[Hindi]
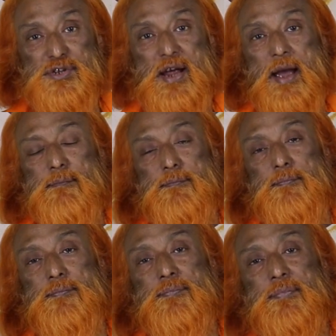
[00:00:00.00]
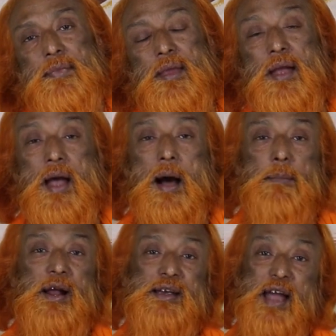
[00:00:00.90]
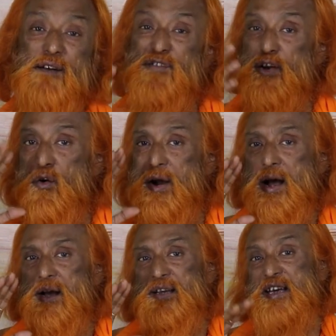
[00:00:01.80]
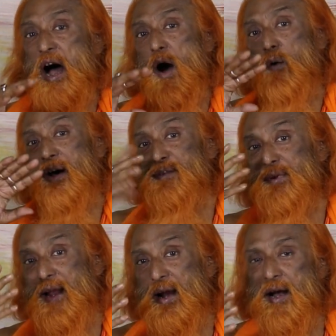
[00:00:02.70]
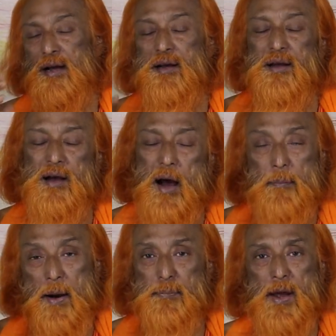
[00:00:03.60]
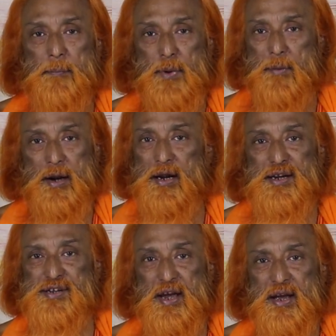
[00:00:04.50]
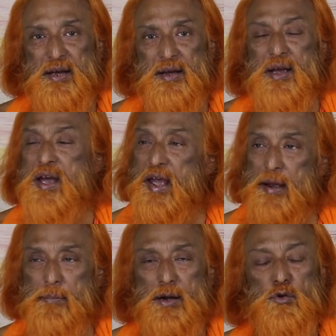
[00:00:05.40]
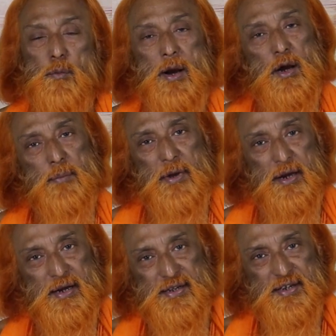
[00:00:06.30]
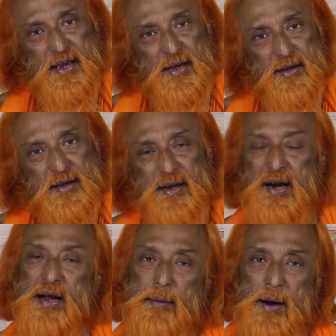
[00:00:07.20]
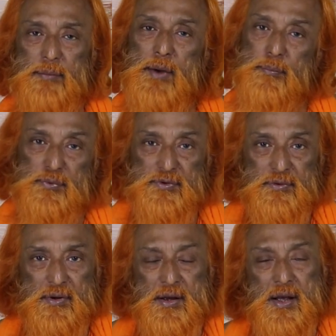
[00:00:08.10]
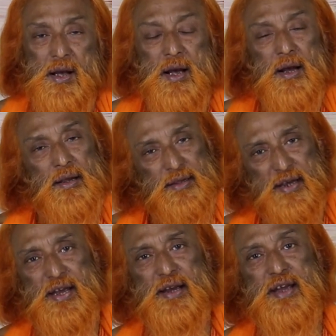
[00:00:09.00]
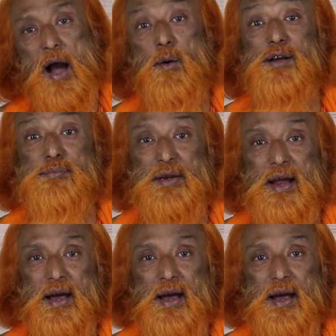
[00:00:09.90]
उस टाइम हमारा क्या फील होगा क्या आवाज़ मिलेगा आप अपने आप प्रमाण कर लीजिए एक बार दो बार घर में कर लीजिए करने के बाद में आप देखिए क्या आवाज़ मिल